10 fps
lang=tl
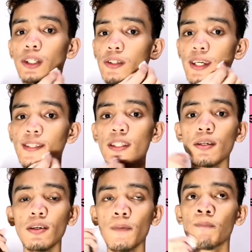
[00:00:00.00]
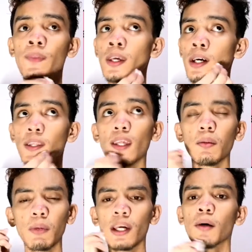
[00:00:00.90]
Crazy
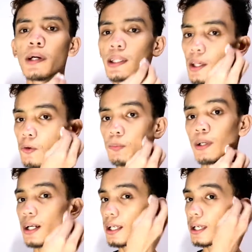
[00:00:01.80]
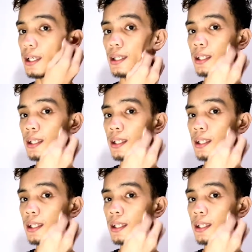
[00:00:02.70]
Dan Makeup ata yung pangalan.